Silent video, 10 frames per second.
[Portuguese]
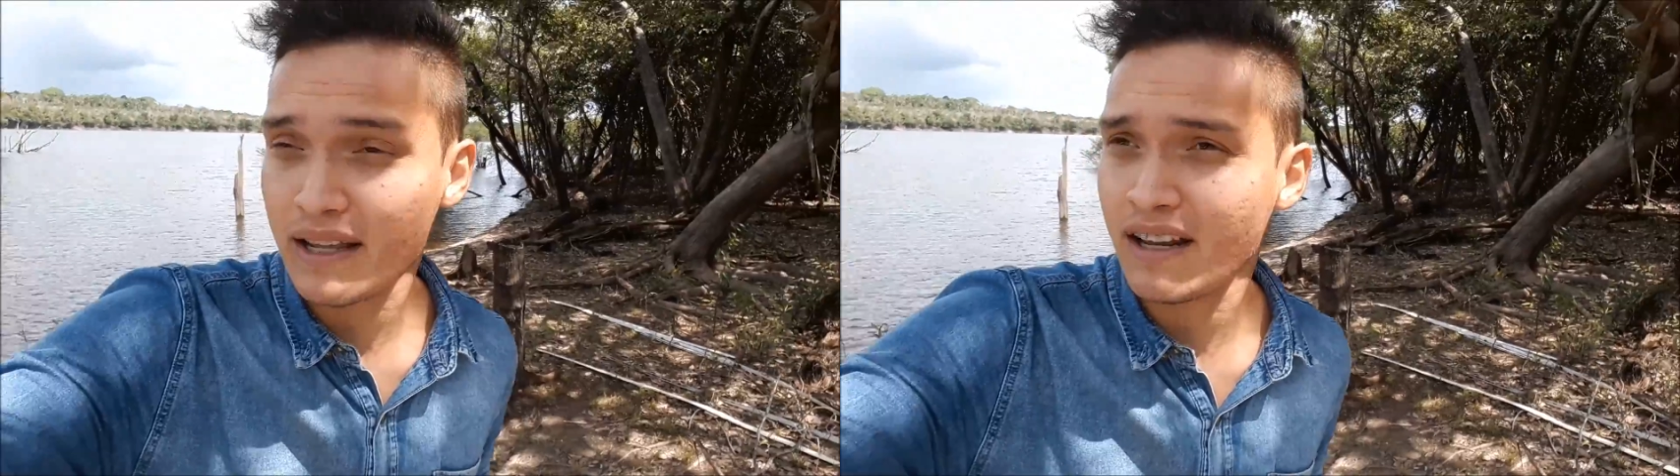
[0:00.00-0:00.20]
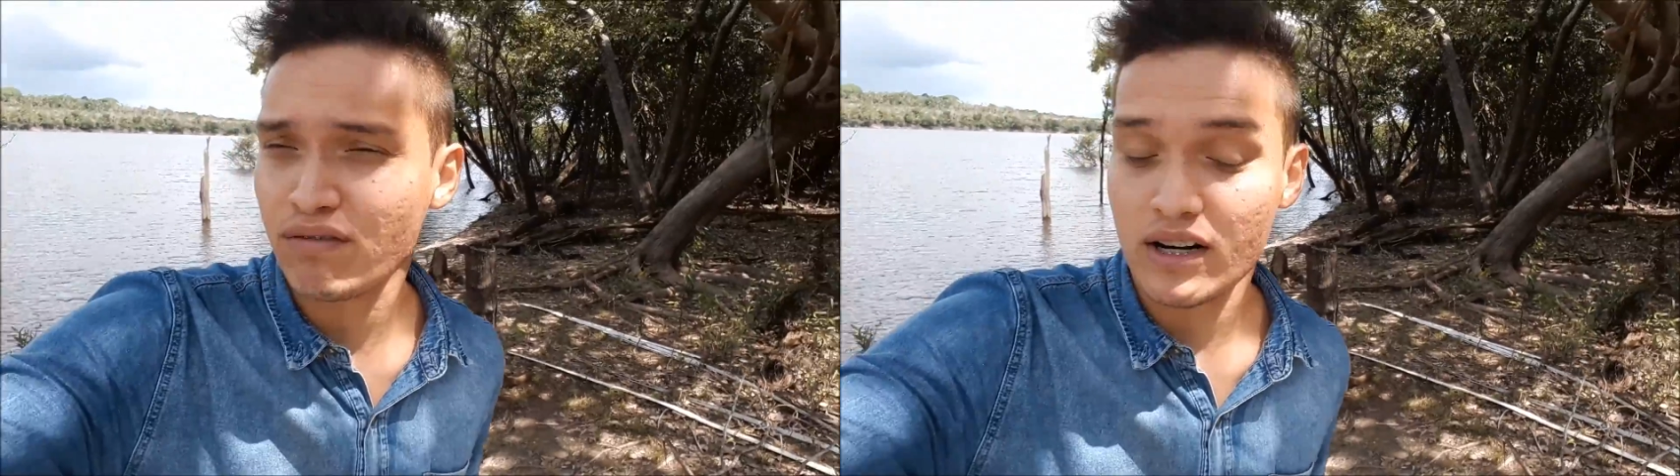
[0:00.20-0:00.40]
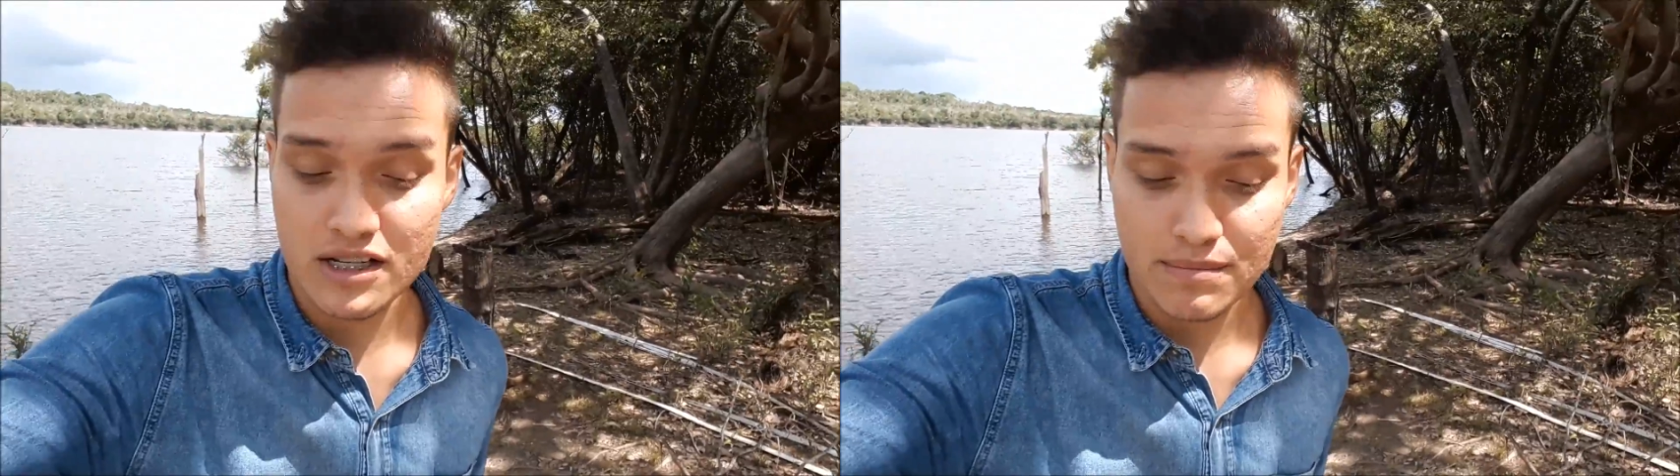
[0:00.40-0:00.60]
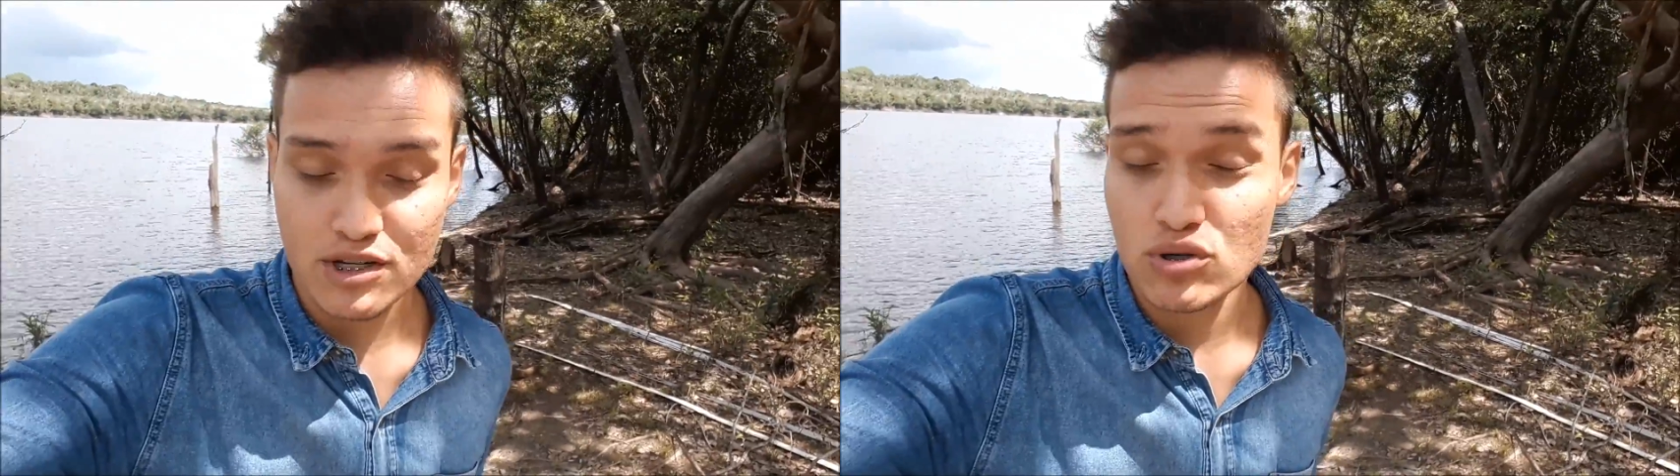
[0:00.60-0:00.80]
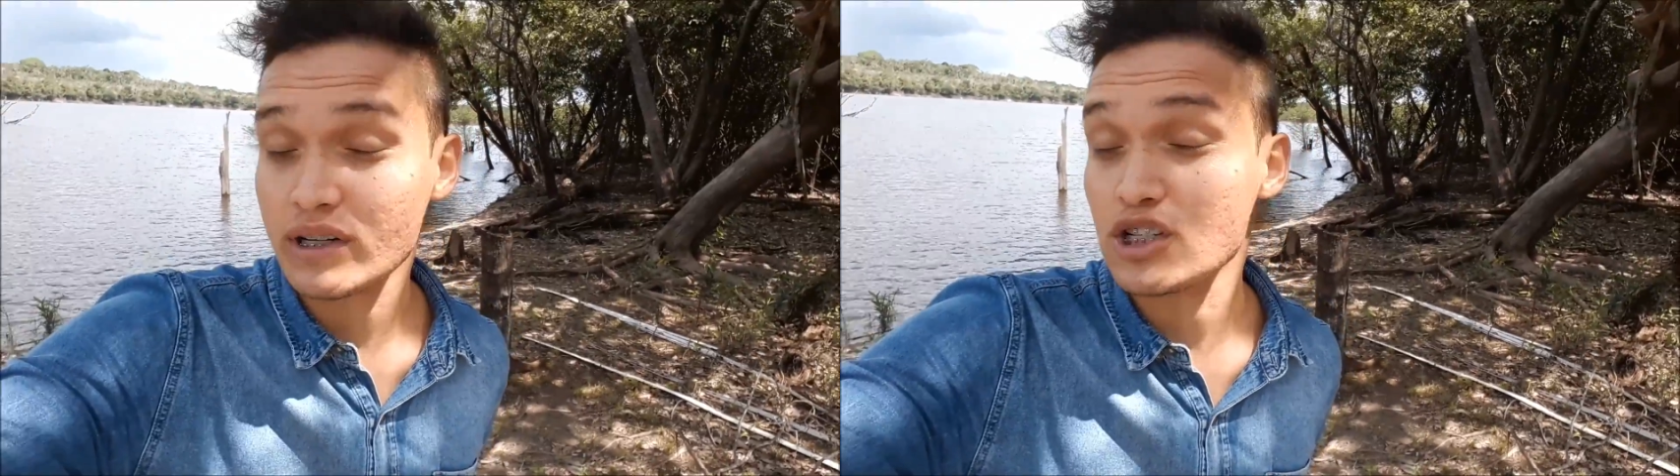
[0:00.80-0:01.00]
na floresta
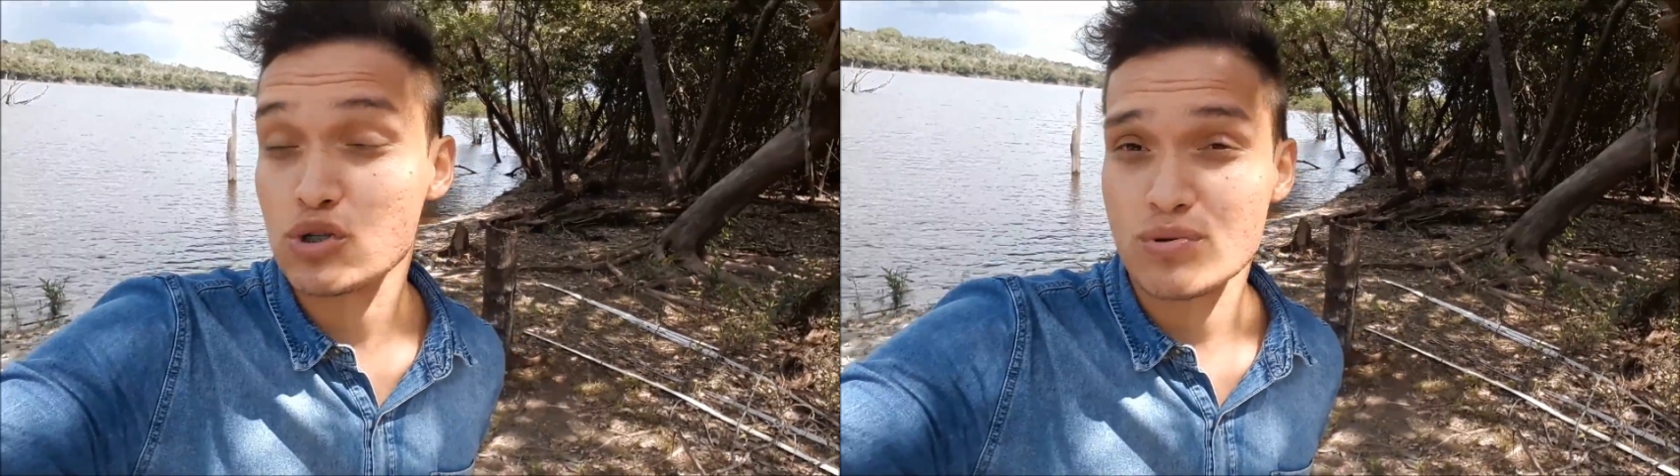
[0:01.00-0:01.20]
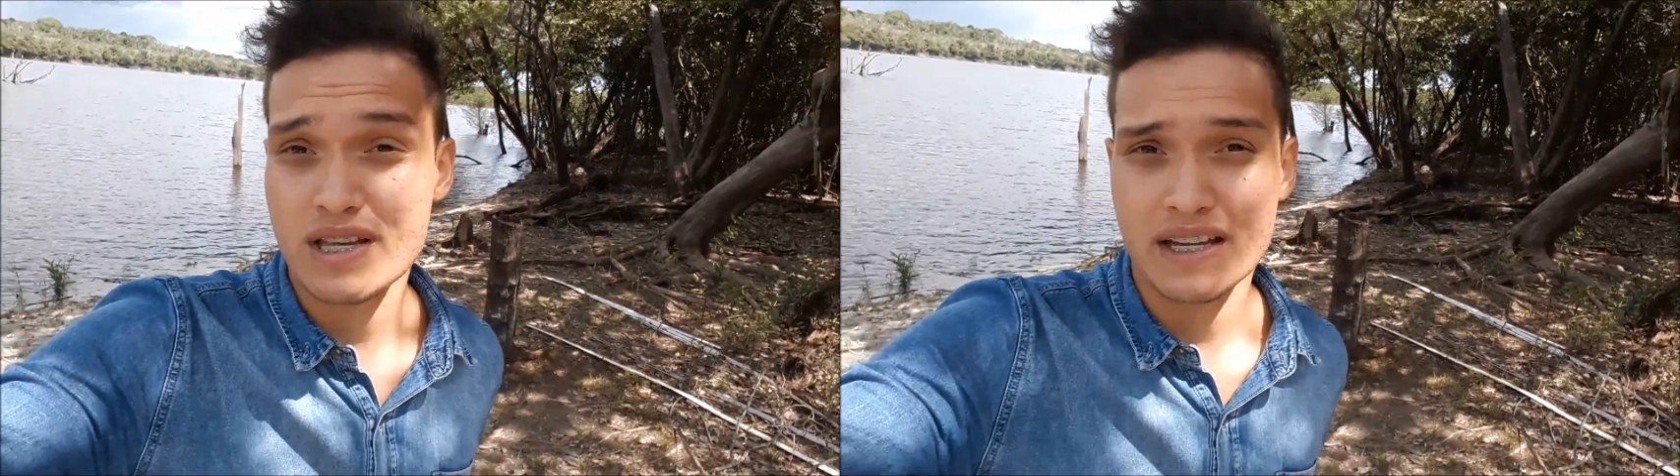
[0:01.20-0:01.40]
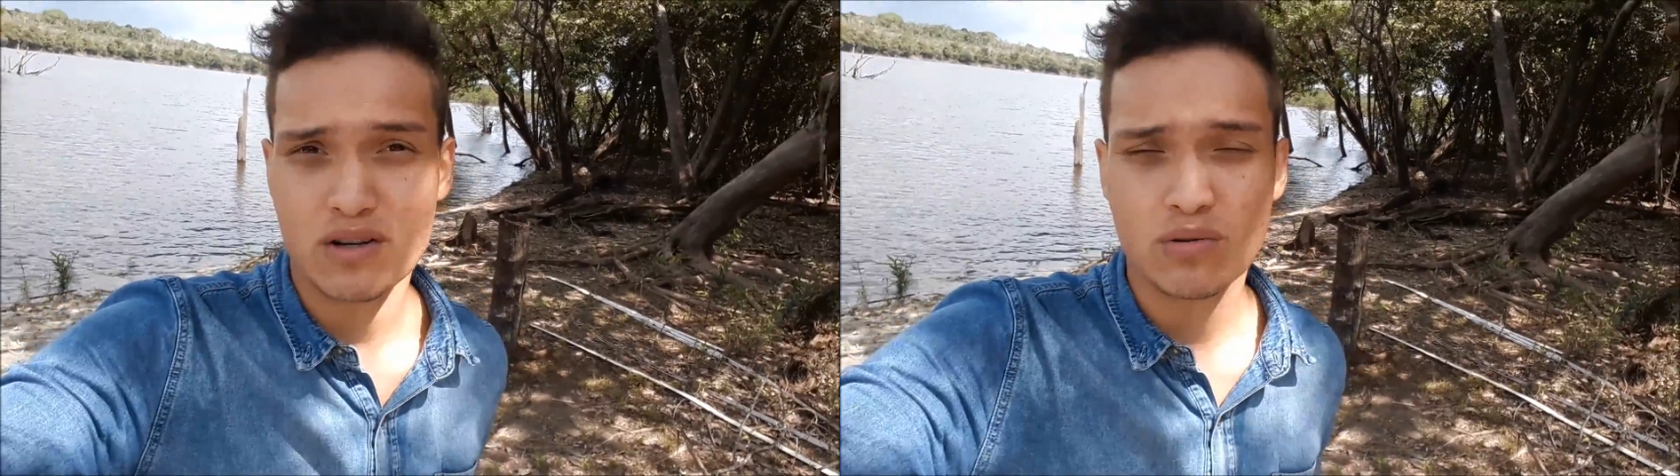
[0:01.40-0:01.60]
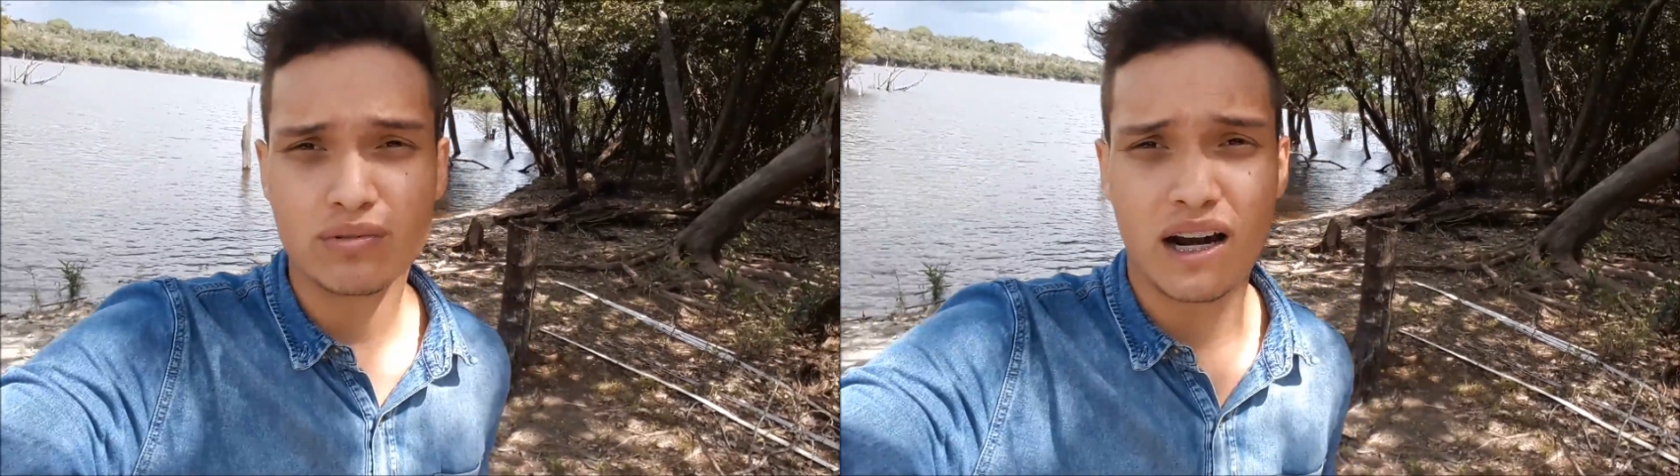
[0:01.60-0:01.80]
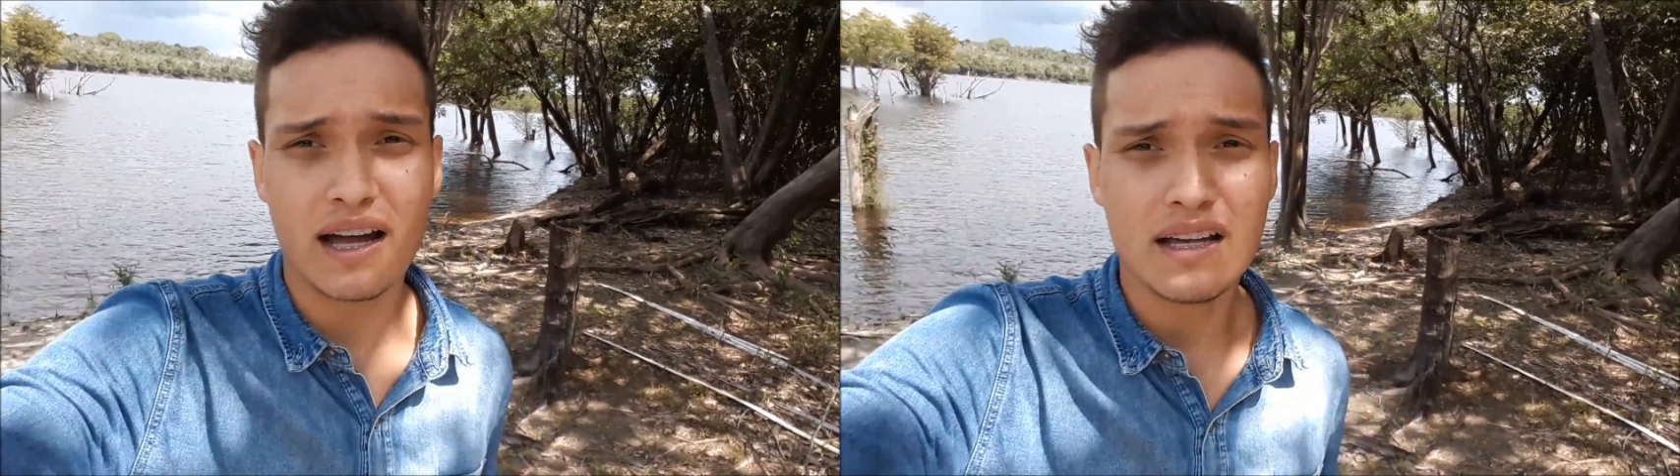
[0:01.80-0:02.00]
amazônica que a gente consegue
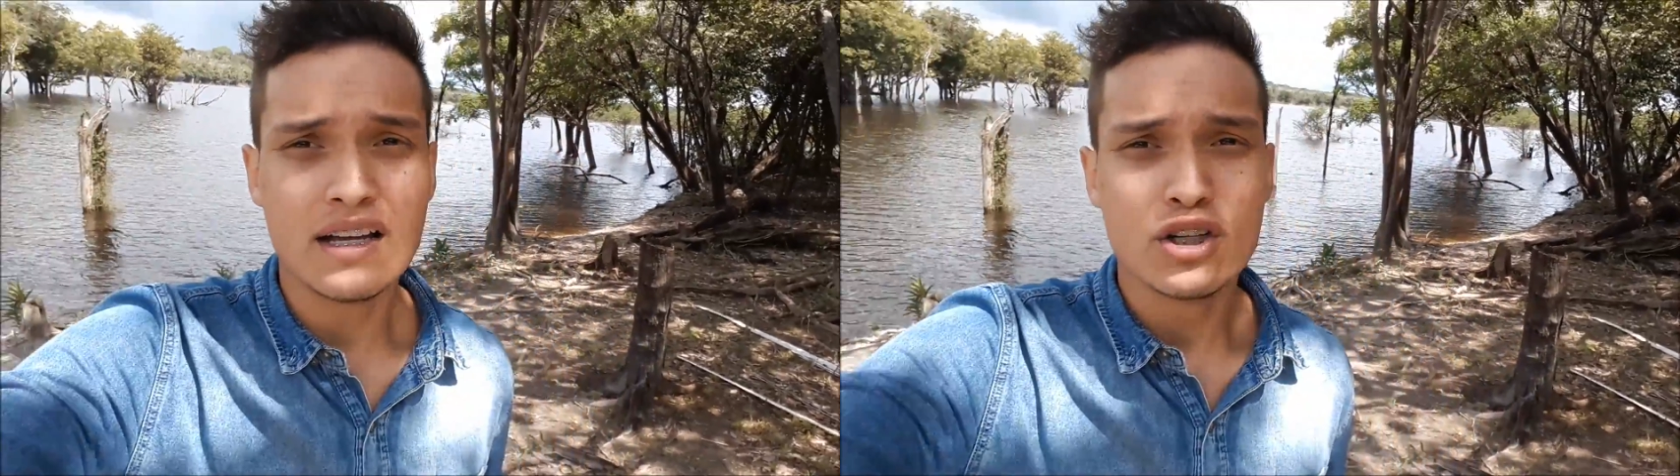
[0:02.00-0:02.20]
encontrar.